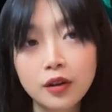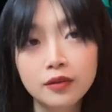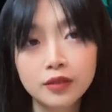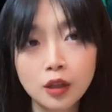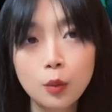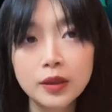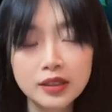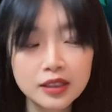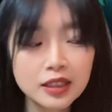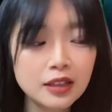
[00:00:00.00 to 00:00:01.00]
với
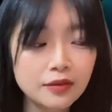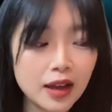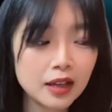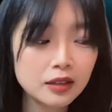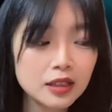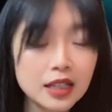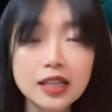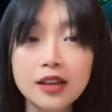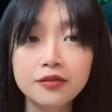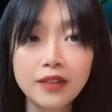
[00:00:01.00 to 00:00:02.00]
OpenSea và đưa ra
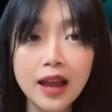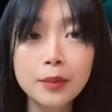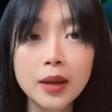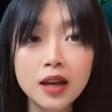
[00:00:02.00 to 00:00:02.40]
giải pháp